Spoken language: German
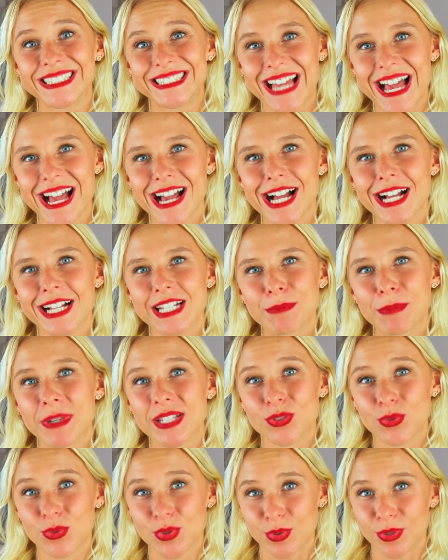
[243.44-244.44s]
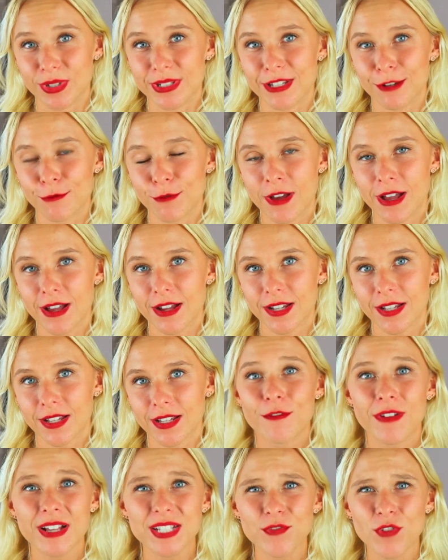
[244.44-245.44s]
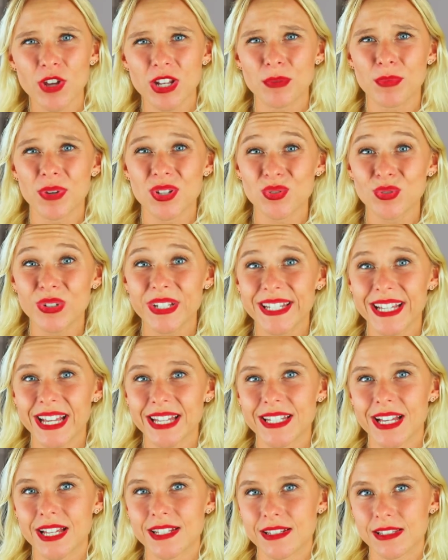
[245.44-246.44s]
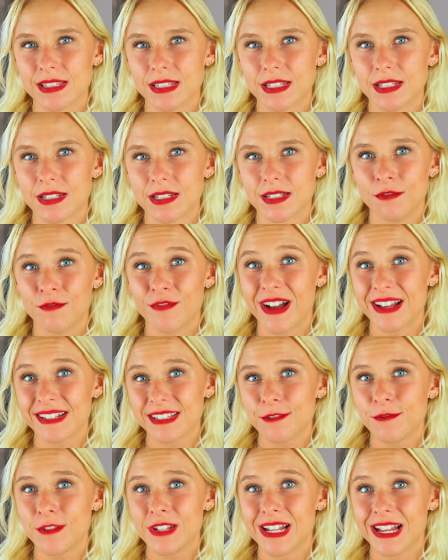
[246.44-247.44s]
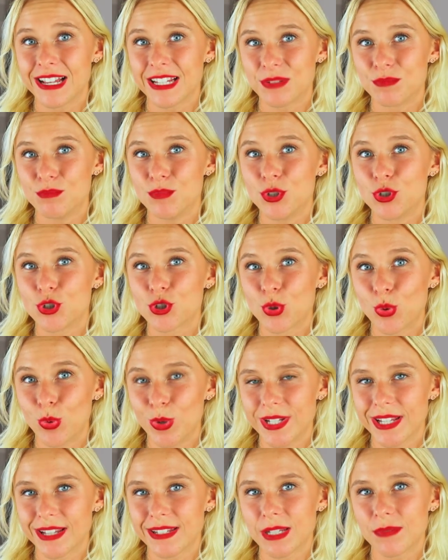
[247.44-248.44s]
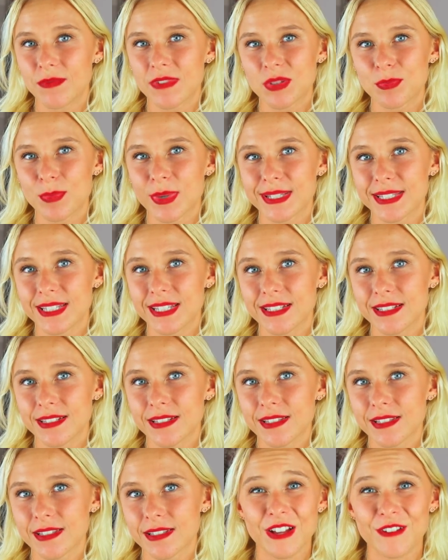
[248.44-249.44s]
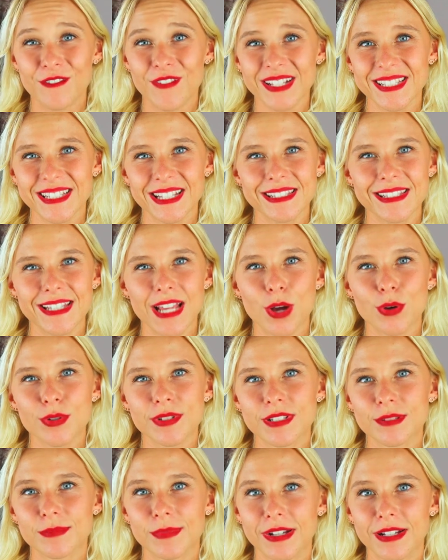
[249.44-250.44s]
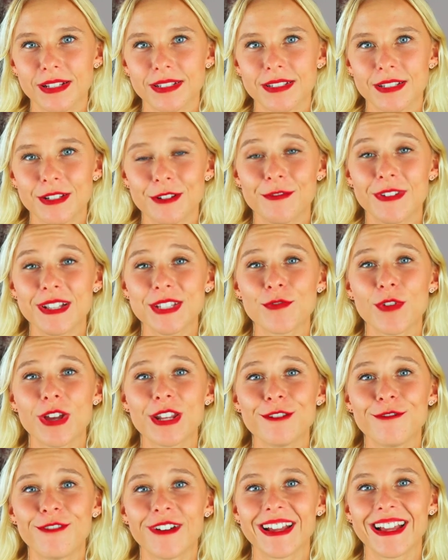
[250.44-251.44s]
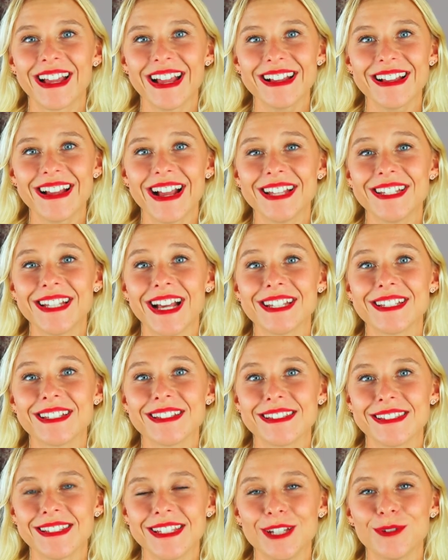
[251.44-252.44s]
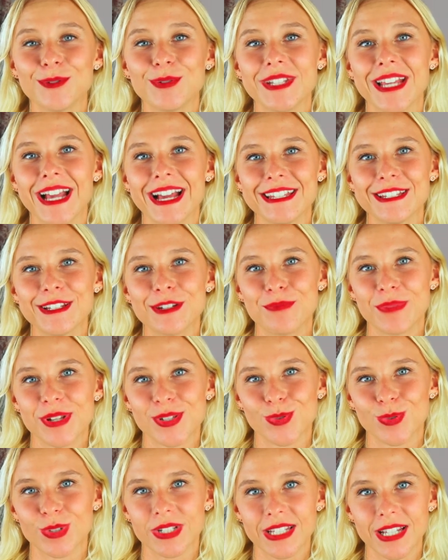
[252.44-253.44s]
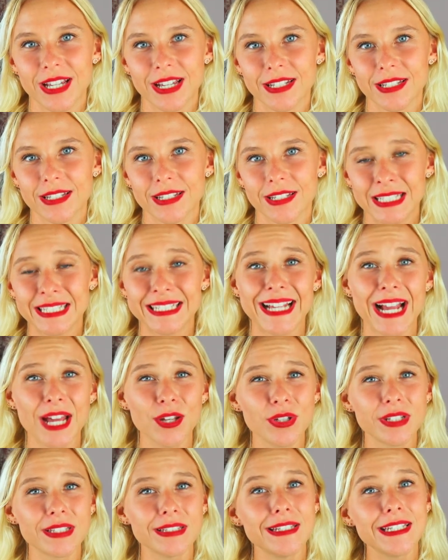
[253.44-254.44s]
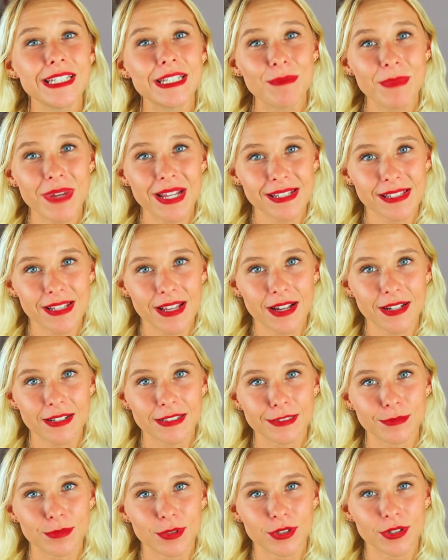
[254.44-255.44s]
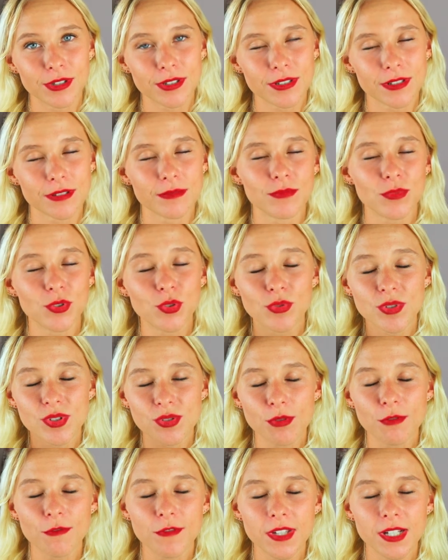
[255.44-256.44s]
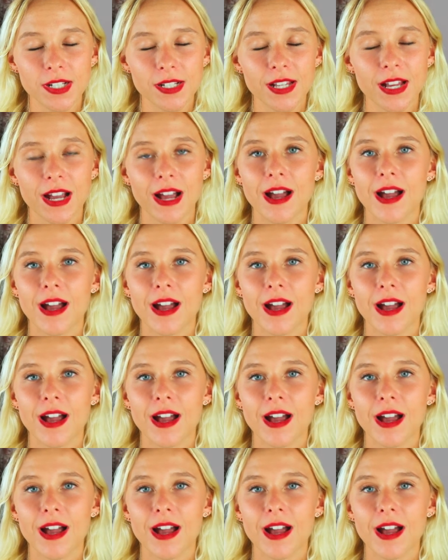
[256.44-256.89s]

Sarah als Person zu hinterfragen. Was für eine Persönlichkeit hatte sie? War sie vielleicht mit Schuld an dem, was passiert ist? Was hat sie ausgemacht? Was für eine Vergangenheit hatte sie und die anderen Persönlichkeiten? Ich kann euch nicht mehr sagen, liebe Leute. Nur so viel,